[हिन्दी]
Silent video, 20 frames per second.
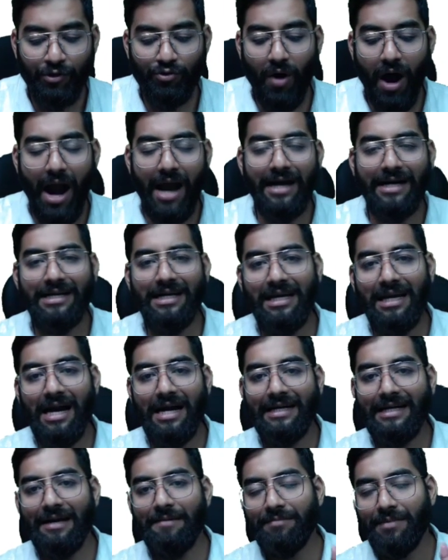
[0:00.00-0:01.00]
सो आइडियल
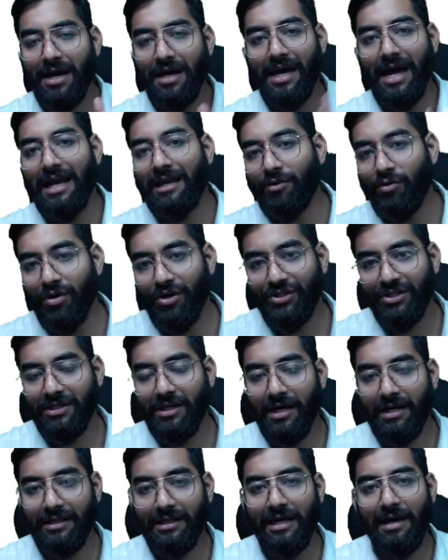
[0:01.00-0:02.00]
अटैम्प्ट का कैलकुलेशन
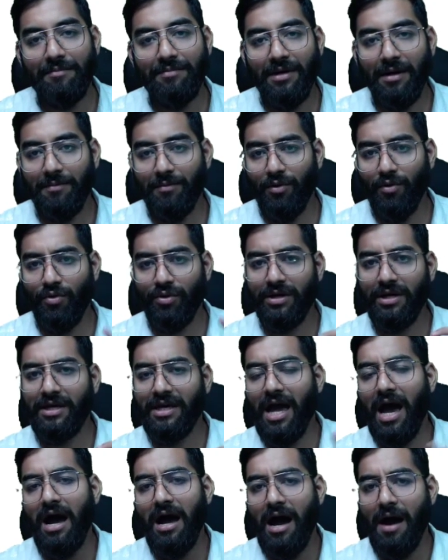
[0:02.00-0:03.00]
करते हैं अभी हम लोग कि
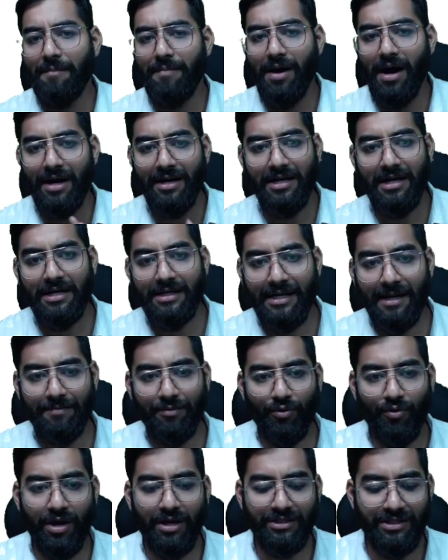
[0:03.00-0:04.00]
क्या आपका आइडियल
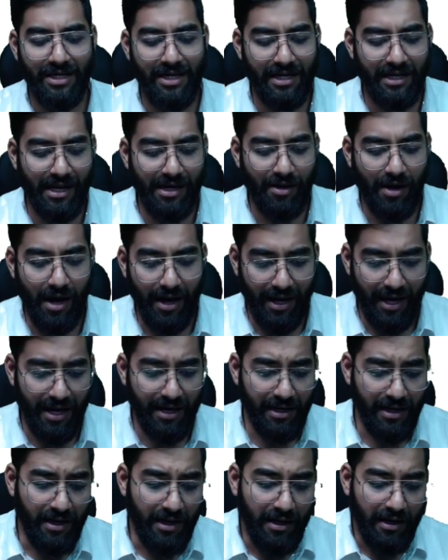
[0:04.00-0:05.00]
अटैम्प्ट होना चाहिए नहीं
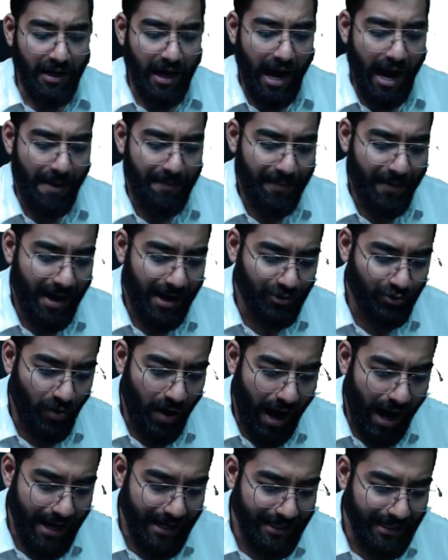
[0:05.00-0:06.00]
अगेन आपका जो
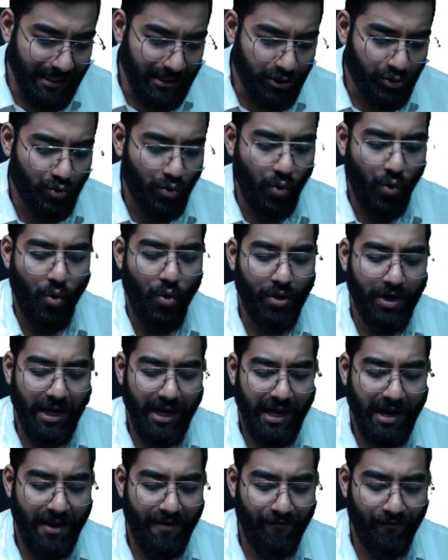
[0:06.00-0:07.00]
आइडियल स्कोर
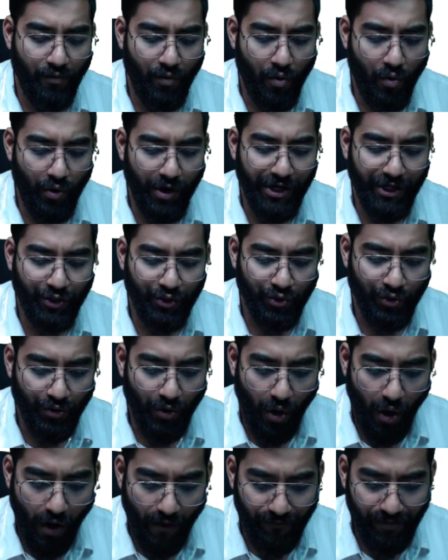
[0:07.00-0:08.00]
है वो इट शुड
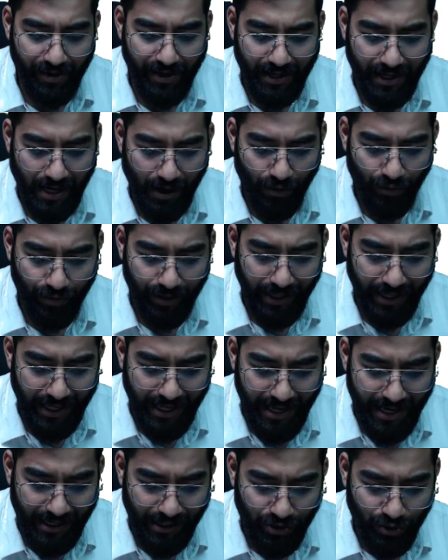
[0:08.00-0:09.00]
हॉवर अराउंड
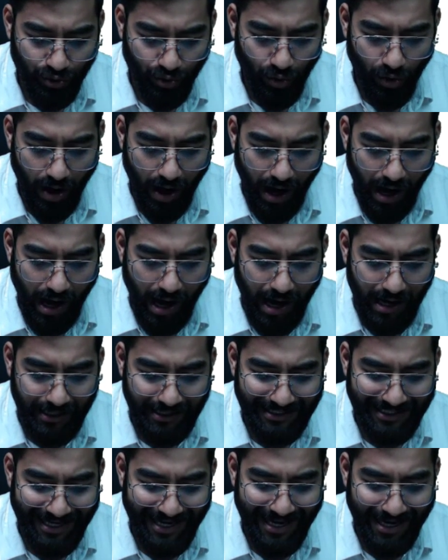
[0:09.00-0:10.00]
108
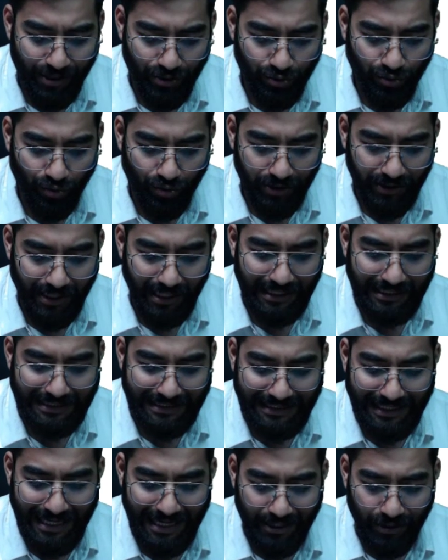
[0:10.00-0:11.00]
से 110
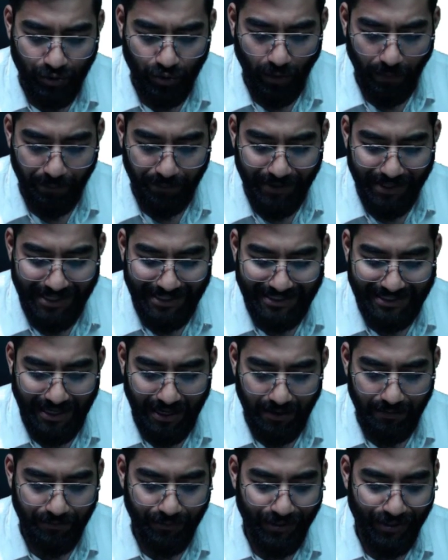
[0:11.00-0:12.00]
से 120
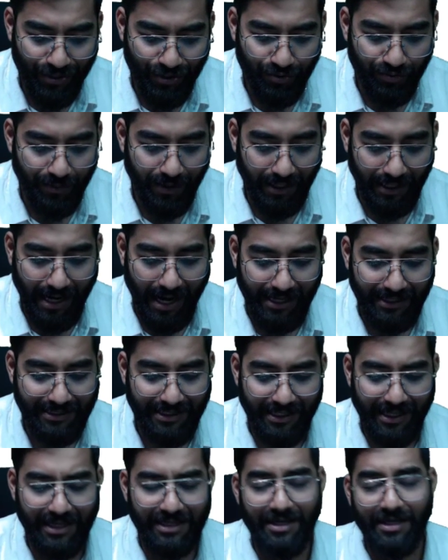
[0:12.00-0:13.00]
के बीच में गाइस
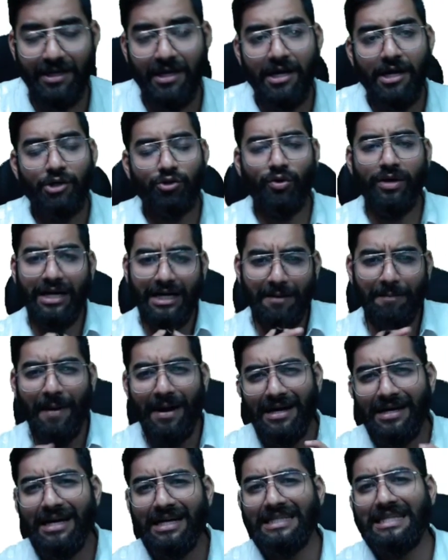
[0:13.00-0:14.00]
ठीक है जी सो so, ये
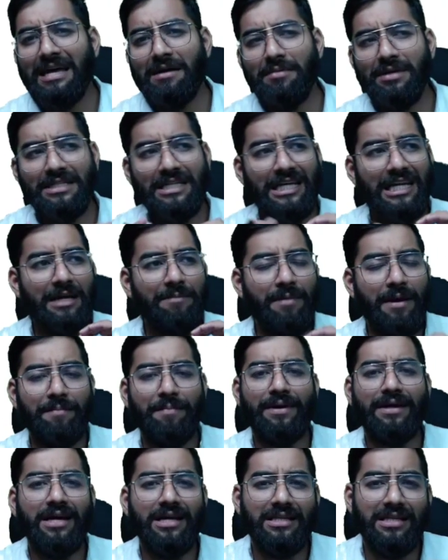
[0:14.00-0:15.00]
डिपेंड करता है बेसिकली
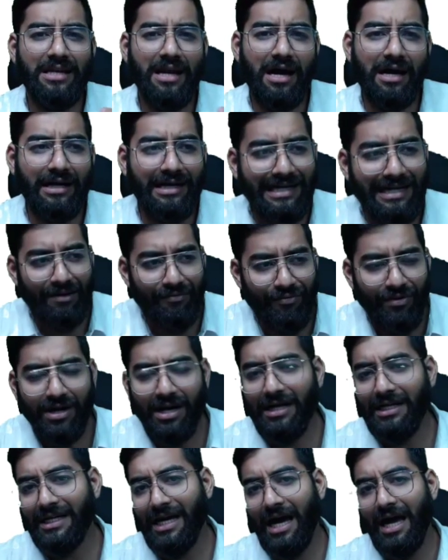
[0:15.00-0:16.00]
पेपर कितना
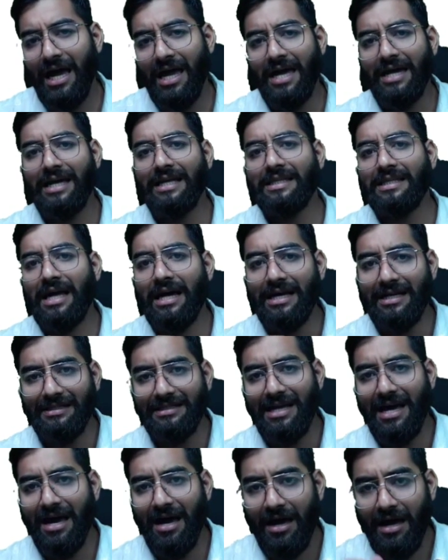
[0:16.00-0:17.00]
डिफिकल्ट आया है कितना
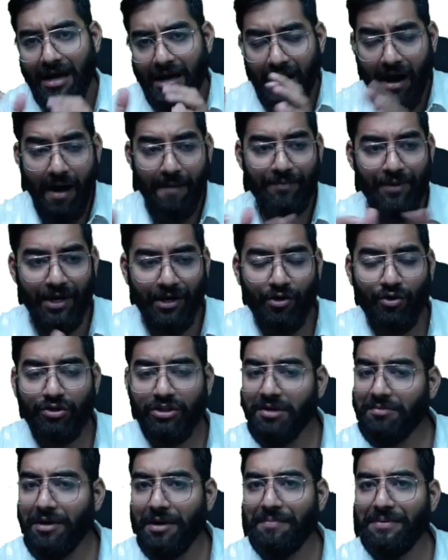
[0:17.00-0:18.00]
ईजी आया है आप देख रहे हो
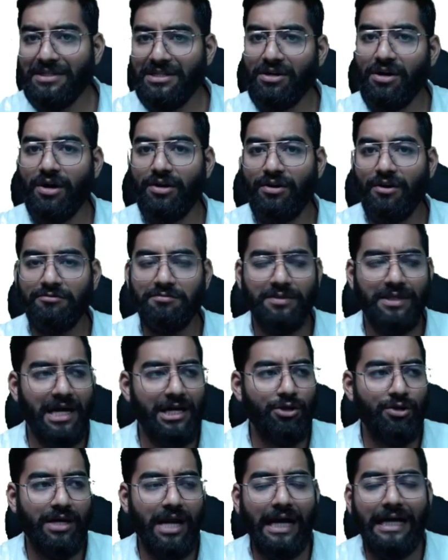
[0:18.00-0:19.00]
जैसे मैंने पीछे कट ऑफ
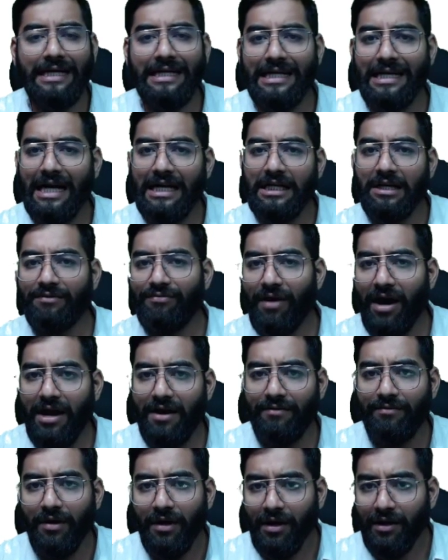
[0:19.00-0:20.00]
बताई तो नाइनटी नाइनटी
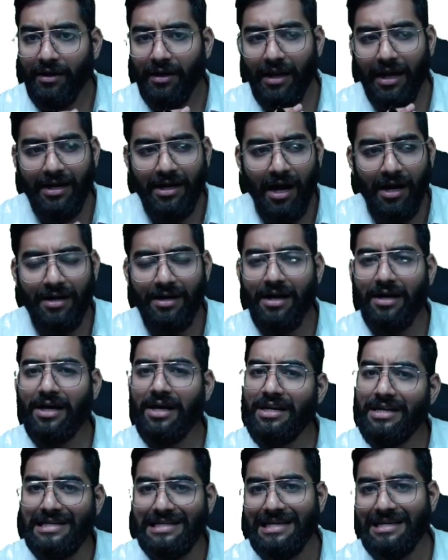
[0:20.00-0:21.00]
फाइव लाइक हंड्रेड
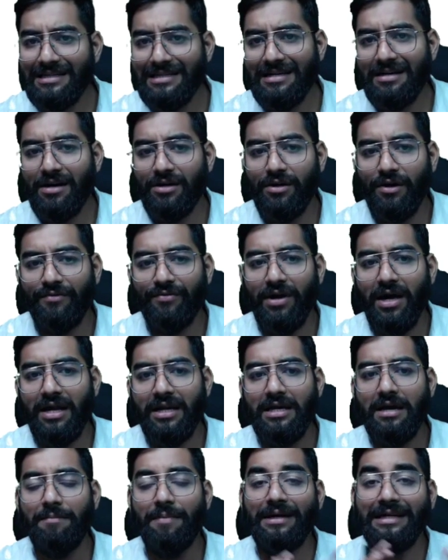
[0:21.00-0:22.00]
के नीचे नीचे कट ऑफ रह
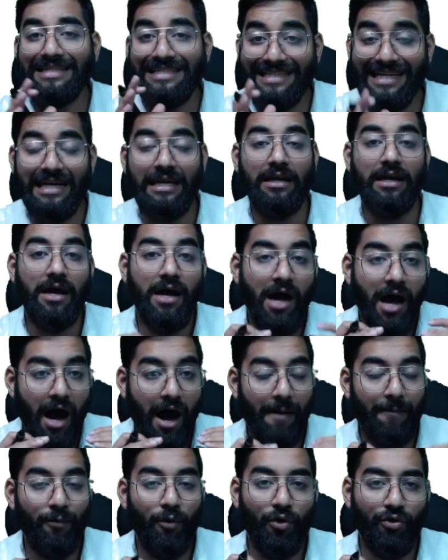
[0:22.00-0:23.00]
रही है बट स्टिल
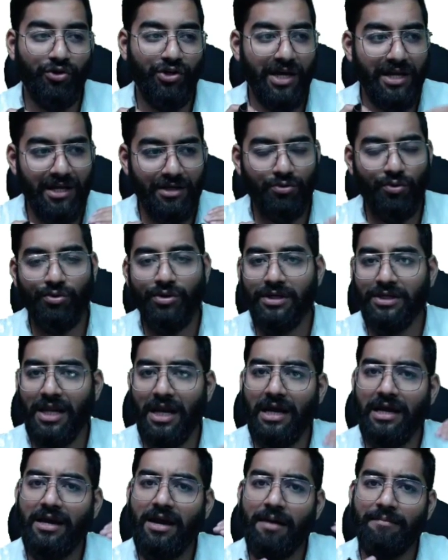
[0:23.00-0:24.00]
हम लोग ये नहीं सोच के
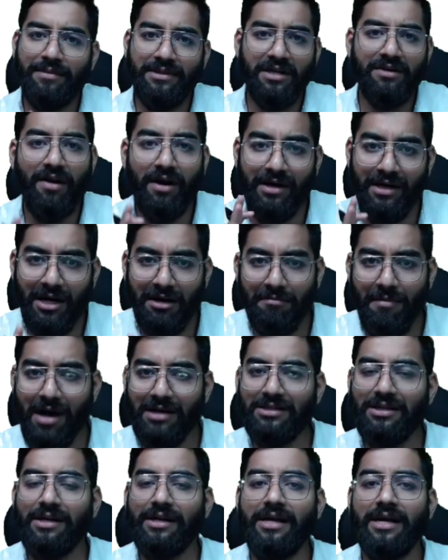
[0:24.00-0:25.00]
चलेंगे हमें सिर्फ हंड्रेड
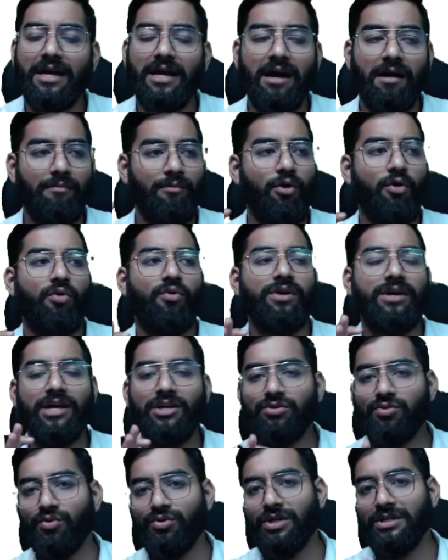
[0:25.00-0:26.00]
मार्क्स लेने हैं हम लोगों को ये
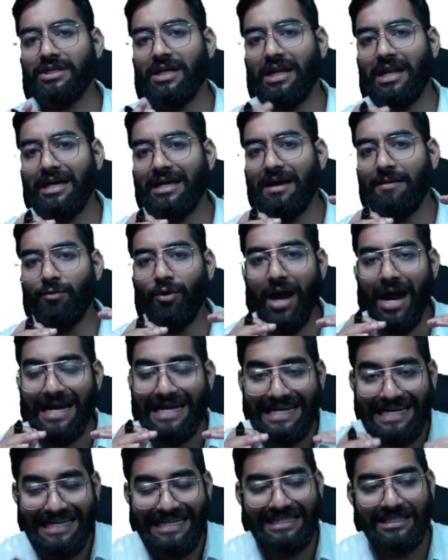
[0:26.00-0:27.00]
सोच के चलना है कि हम लोग
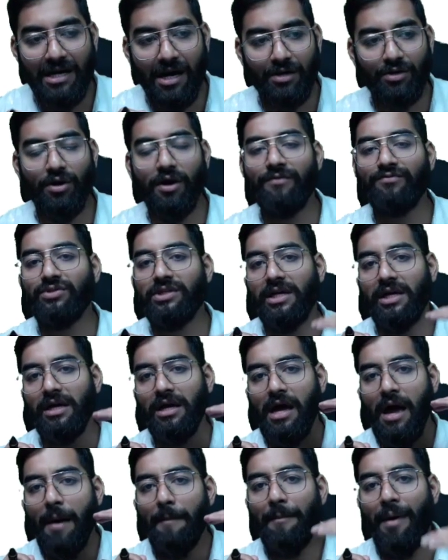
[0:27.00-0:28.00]
एटलीस्ट कट ऑफ से
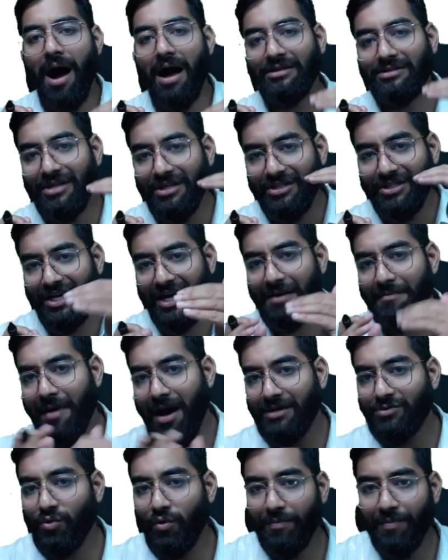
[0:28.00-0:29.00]
पाँच से छः
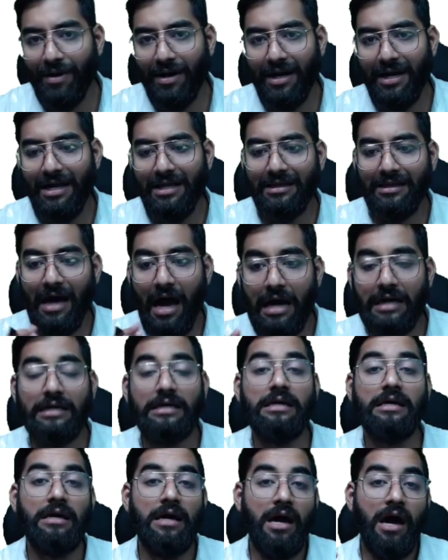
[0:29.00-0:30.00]
मार्क्स ऊपर रहें
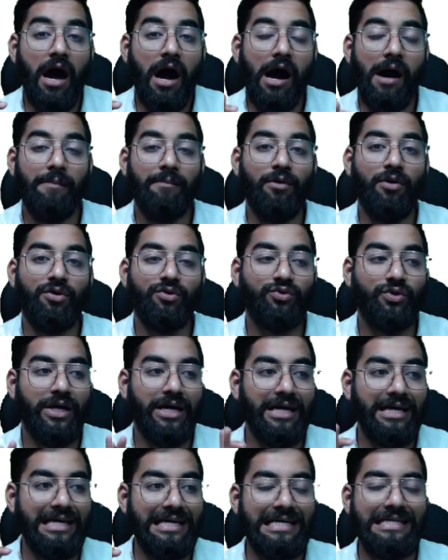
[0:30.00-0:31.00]
ताकि हम लोग जो
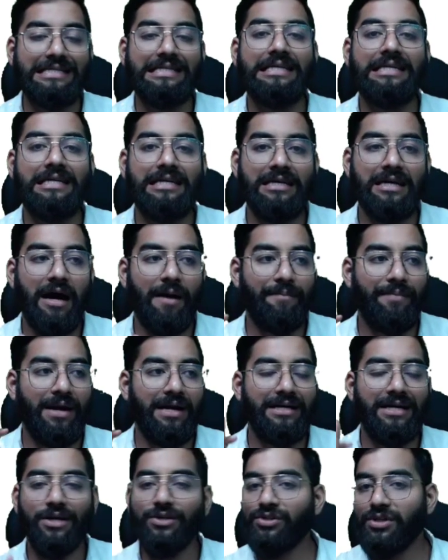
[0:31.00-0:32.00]
है ईजिली अपना
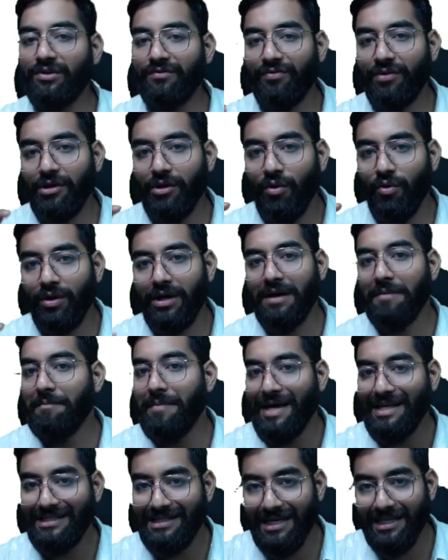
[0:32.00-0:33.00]
टेंशन फ्री होकर
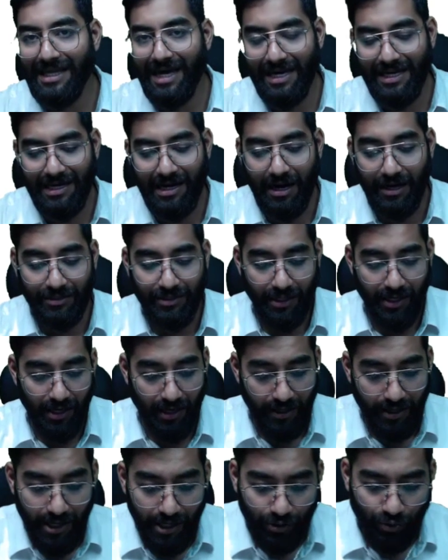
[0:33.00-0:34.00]
मेन्स की तैयारी कर
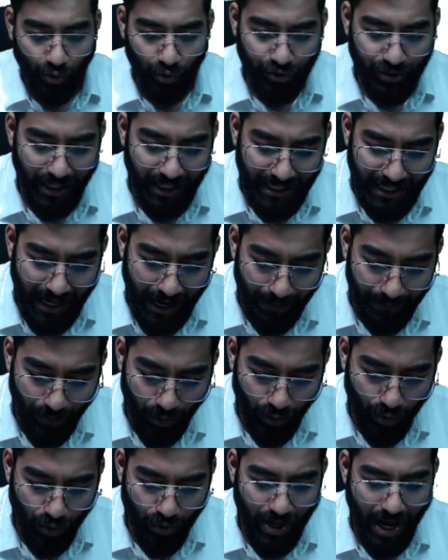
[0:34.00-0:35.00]
सकें तो उसके लिए हम
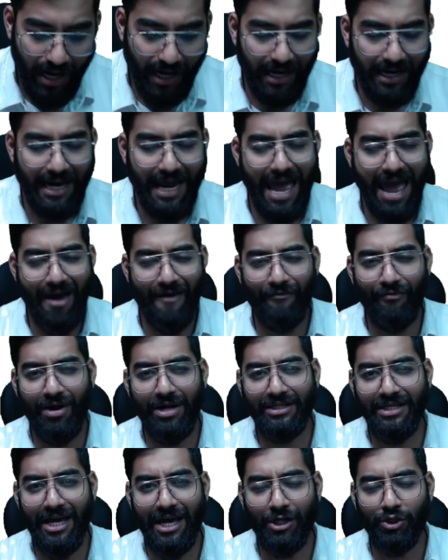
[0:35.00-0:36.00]
लोगों को क्या करना है
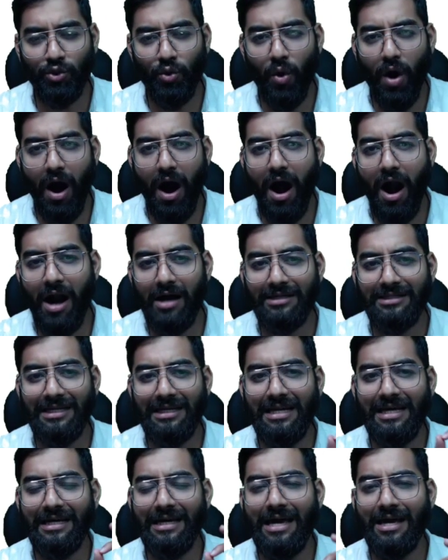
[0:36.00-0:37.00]
एवरेज 108 से
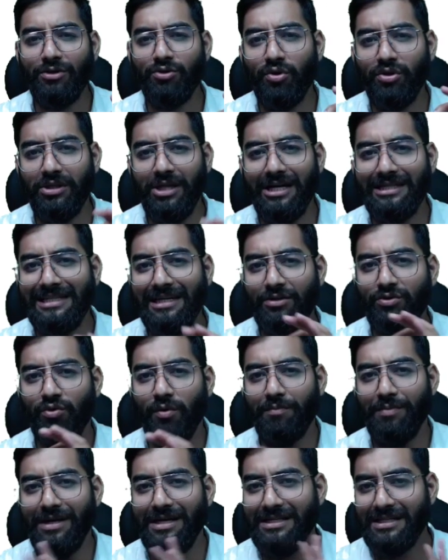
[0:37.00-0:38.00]
लेके 110
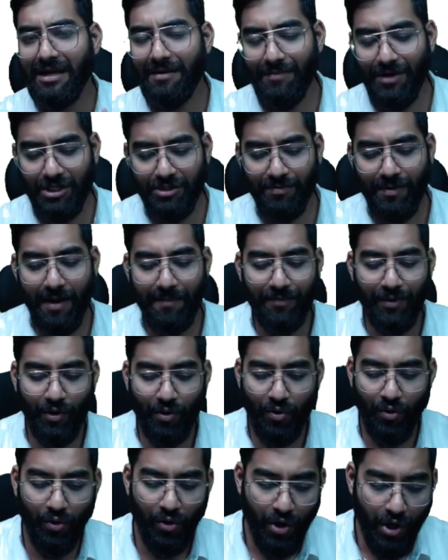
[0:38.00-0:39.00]
120 के बीच में आपने
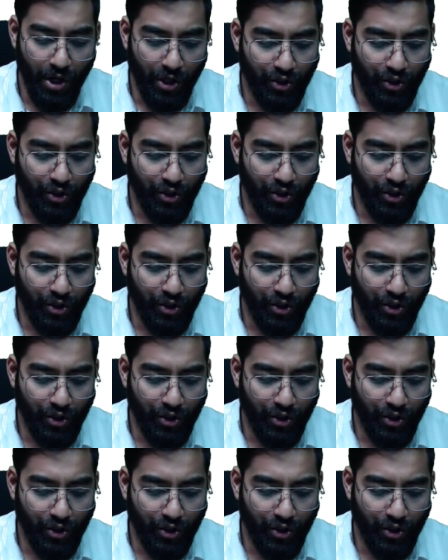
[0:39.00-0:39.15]
को